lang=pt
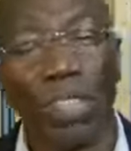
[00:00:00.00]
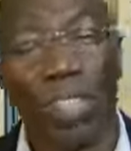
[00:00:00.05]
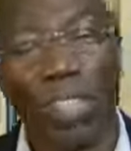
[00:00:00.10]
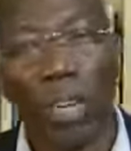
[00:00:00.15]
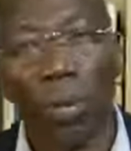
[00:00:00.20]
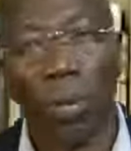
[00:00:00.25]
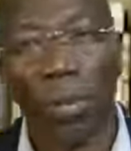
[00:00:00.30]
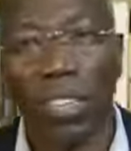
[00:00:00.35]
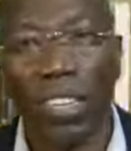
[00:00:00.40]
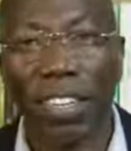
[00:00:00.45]
E,
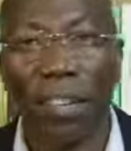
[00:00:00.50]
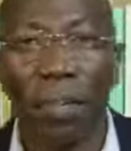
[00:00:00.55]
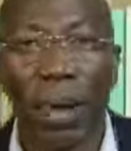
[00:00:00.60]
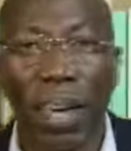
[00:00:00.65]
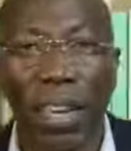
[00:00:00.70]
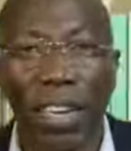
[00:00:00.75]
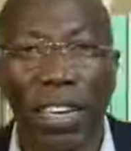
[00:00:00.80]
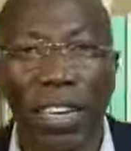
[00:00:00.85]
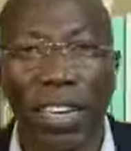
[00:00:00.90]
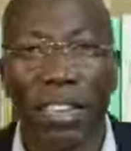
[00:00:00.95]
irmãos, essa
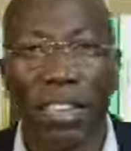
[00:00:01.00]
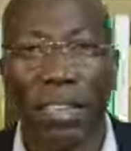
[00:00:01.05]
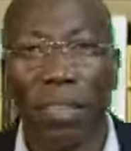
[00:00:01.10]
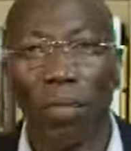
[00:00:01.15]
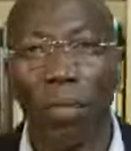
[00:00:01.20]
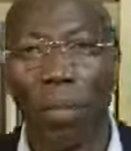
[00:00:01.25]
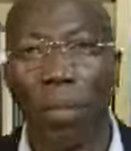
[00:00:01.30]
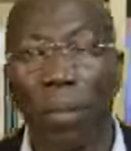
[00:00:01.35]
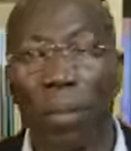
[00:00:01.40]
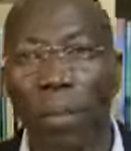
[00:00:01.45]
semana,
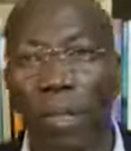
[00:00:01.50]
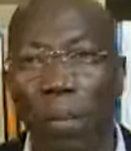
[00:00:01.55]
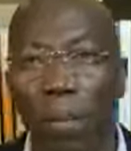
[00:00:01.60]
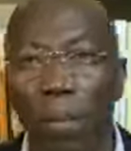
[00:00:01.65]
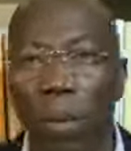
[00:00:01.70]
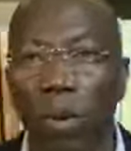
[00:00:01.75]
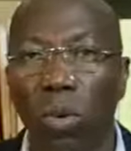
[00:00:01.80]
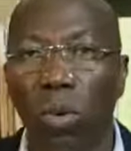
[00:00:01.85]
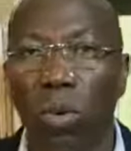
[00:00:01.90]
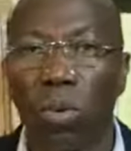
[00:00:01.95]
vou
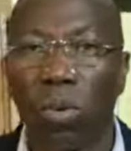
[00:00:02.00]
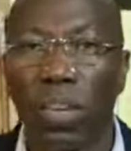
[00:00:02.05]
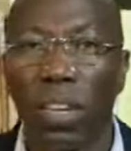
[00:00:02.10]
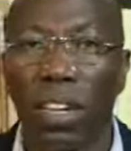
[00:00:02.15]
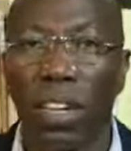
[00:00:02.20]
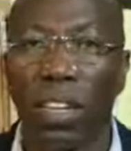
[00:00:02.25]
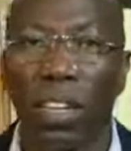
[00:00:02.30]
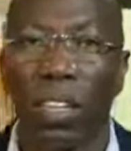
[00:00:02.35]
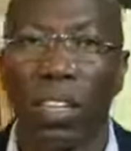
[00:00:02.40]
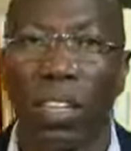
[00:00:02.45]
prometer para
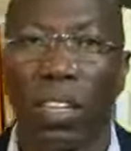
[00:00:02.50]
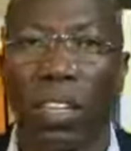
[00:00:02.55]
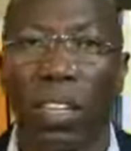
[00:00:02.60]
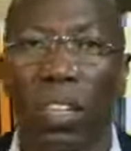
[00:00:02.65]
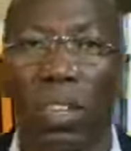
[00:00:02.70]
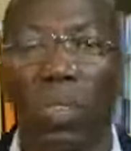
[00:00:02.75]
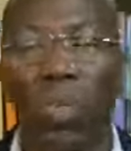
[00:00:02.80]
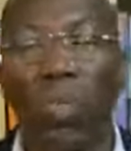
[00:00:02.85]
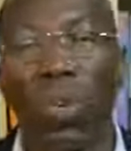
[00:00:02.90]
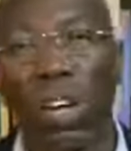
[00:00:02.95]
começar
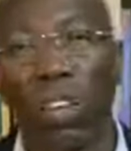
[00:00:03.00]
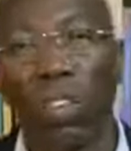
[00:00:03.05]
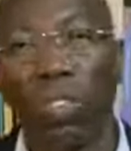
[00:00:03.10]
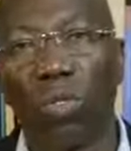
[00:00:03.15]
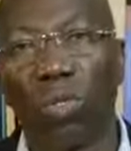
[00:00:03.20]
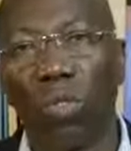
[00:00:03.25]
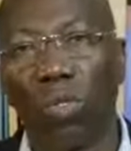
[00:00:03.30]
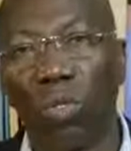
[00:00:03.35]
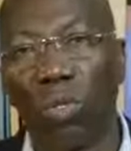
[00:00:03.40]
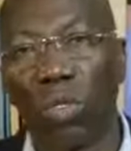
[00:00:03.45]
com um
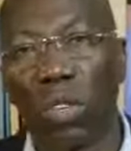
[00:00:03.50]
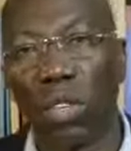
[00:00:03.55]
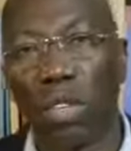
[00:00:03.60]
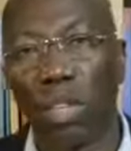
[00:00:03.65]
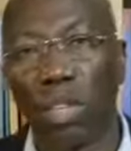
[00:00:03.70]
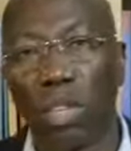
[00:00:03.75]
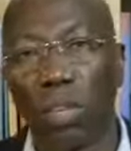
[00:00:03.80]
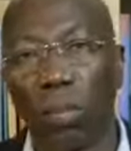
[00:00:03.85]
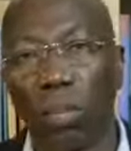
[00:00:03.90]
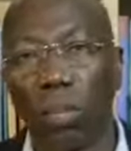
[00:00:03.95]
assunto
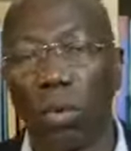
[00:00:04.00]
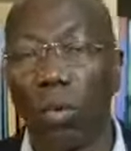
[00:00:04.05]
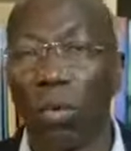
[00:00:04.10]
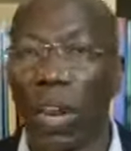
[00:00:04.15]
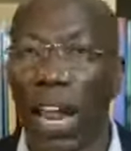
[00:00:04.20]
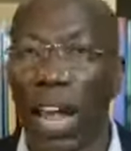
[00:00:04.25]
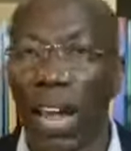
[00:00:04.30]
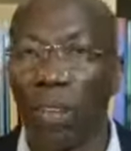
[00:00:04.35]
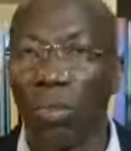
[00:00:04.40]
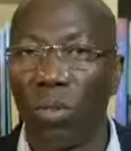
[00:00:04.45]
que, por um
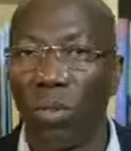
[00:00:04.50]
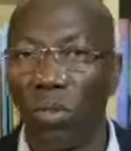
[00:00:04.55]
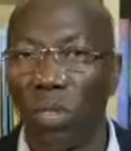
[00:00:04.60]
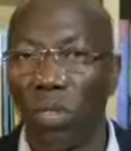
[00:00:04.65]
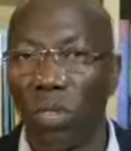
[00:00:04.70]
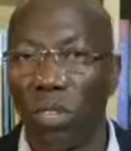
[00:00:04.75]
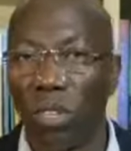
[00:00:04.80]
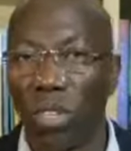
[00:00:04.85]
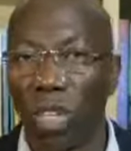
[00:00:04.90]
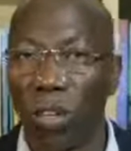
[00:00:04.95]
lado,
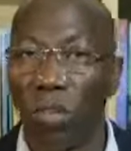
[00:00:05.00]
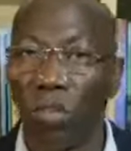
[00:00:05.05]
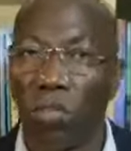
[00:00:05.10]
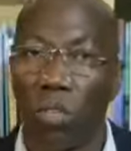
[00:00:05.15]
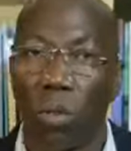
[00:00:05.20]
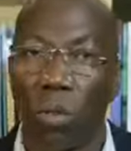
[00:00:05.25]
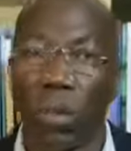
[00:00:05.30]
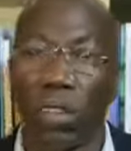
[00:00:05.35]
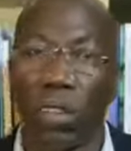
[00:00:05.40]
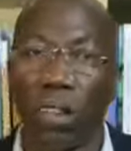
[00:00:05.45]

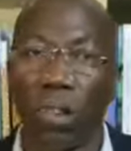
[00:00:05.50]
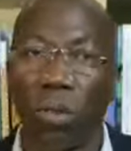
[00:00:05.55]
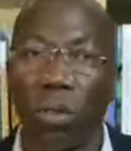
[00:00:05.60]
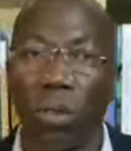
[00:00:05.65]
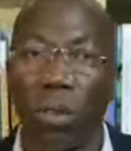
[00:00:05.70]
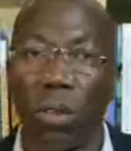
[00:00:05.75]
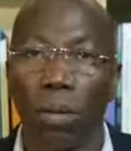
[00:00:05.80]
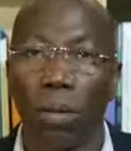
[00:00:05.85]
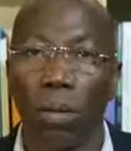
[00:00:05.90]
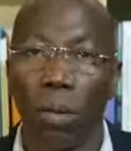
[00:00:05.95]

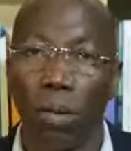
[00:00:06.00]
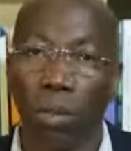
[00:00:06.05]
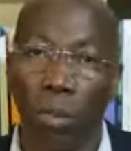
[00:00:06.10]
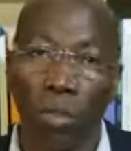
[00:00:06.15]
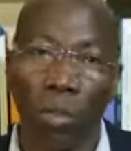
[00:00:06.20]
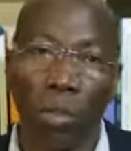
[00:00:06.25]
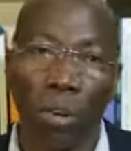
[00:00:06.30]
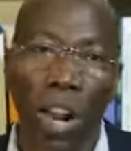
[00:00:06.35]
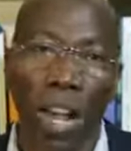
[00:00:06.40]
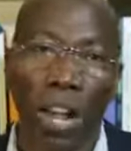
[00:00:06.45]
informação, mas por
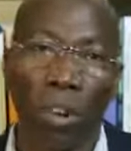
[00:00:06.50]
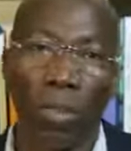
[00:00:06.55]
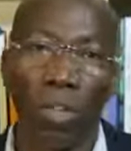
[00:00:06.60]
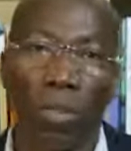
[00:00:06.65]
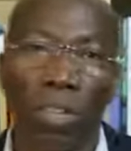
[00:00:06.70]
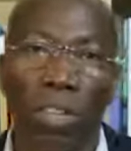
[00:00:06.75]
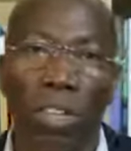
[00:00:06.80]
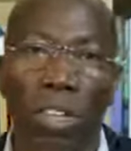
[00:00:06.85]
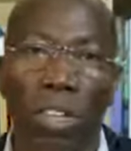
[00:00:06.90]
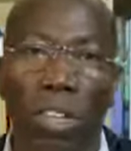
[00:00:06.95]
outro
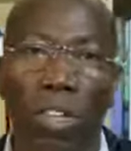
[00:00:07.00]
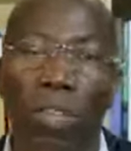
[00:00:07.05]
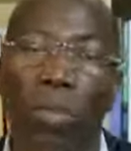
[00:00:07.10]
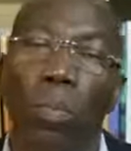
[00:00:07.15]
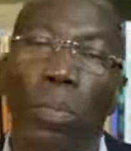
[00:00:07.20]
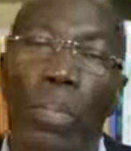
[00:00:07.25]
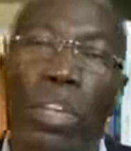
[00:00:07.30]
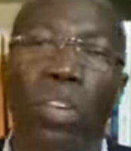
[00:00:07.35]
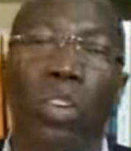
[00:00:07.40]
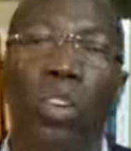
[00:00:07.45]
lado, e
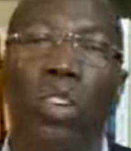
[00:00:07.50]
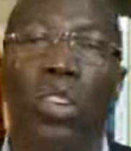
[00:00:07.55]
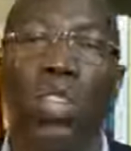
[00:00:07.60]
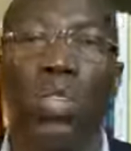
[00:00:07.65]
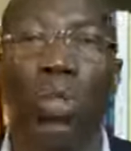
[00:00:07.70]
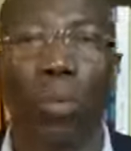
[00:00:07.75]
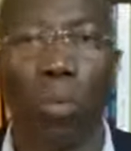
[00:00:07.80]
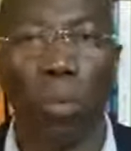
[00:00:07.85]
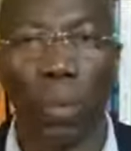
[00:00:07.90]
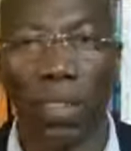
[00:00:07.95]
um pedido de
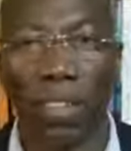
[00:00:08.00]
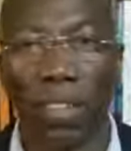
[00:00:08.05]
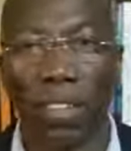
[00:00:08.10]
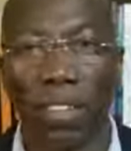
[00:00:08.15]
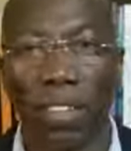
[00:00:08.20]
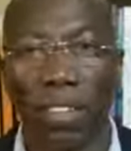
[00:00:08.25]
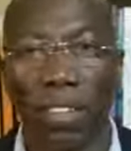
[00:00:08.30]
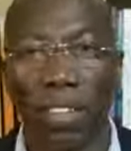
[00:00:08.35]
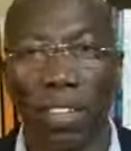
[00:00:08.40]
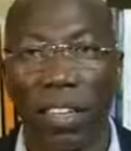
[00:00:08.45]
desculpas.
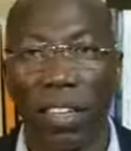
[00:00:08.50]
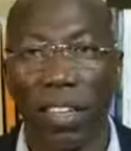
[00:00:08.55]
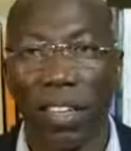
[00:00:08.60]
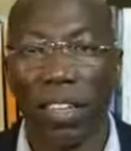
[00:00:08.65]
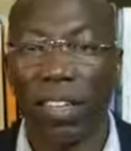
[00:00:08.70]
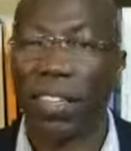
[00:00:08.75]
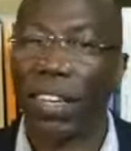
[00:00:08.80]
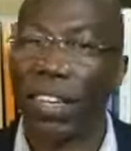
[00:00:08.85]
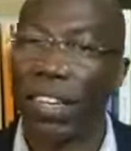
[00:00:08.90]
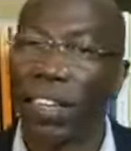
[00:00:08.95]

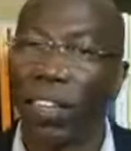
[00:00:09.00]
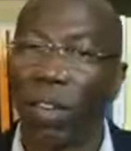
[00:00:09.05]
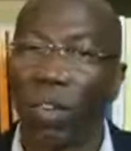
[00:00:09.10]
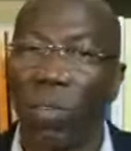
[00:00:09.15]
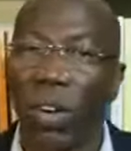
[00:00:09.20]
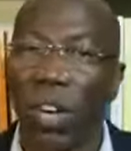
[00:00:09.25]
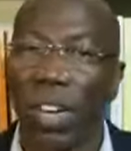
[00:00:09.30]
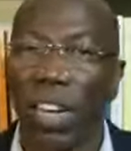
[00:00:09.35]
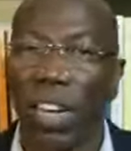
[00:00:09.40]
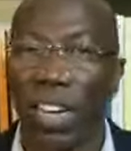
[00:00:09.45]
Estando a
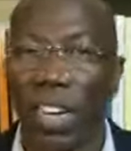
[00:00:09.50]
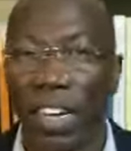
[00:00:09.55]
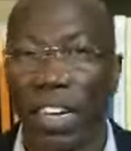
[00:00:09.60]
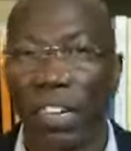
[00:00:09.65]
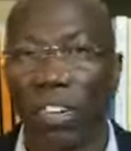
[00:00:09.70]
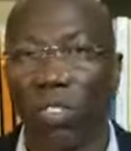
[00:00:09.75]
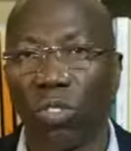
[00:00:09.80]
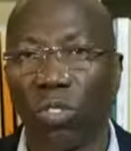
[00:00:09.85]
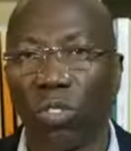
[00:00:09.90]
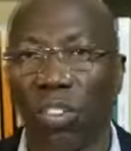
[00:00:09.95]
circulando nas
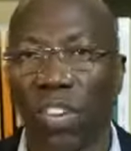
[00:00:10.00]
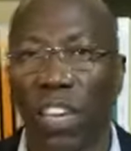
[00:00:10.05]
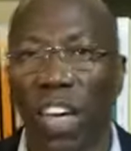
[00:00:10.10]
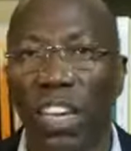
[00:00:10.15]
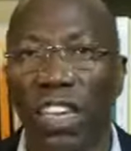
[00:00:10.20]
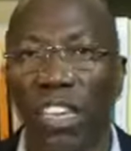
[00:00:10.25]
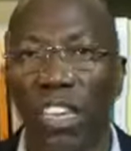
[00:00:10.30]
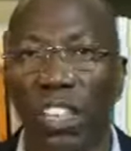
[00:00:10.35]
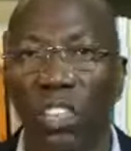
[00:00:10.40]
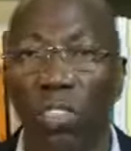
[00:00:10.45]
redes
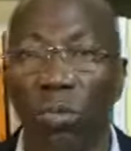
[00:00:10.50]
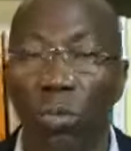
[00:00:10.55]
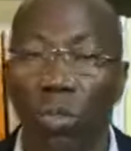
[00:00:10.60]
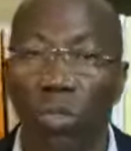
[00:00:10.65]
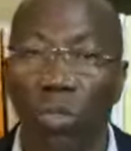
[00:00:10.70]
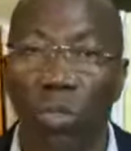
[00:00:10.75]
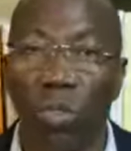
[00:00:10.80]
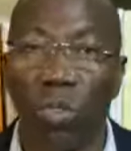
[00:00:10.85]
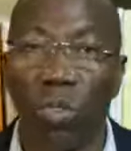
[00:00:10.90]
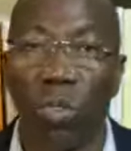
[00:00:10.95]
sociais,
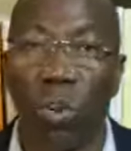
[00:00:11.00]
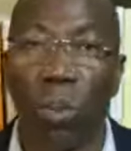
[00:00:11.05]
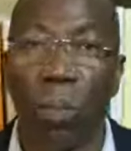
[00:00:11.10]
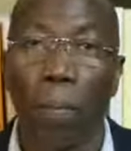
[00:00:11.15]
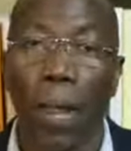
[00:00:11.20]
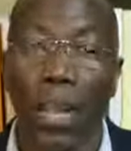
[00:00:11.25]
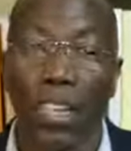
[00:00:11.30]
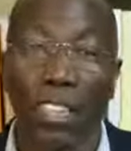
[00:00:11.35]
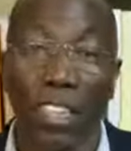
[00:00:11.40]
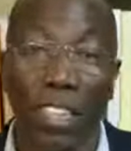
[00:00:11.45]
sobretudo numa
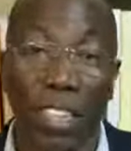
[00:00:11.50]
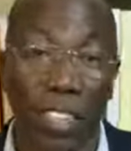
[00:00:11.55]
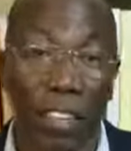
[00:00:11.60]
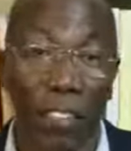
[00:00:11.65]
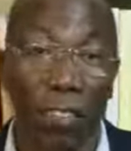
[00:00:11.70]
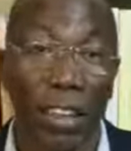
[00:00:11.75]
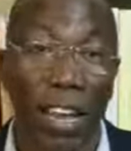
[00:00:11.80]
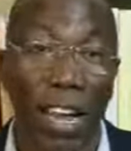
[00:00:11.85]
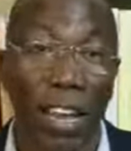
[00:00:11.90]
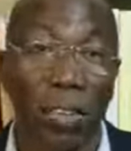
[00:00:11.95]
página que
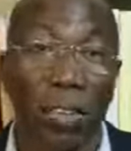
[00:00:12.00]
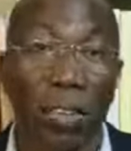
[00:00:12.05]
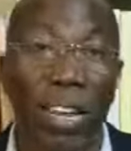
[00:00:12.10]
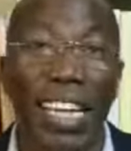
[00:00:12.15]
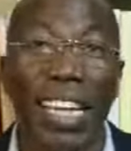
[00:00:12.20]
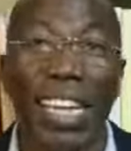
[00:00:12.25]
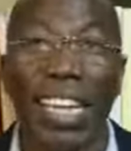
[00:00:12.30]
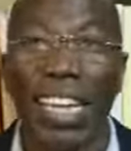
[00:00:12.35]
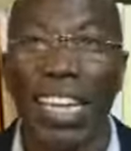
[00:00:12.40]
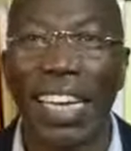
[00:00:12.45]
está falando do
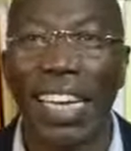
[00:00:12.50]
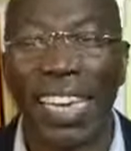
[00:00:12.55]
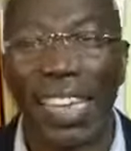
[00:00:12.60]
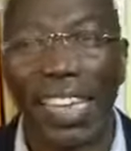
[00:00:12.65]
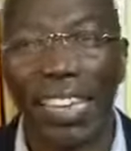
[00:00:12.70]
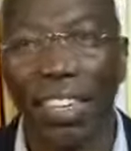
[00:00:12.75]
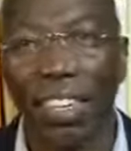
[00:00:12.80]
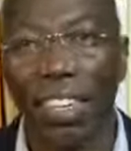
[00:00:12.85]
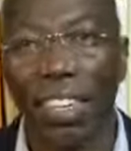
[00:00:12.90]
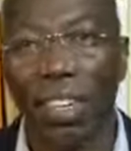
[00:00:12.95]
LinkedIn,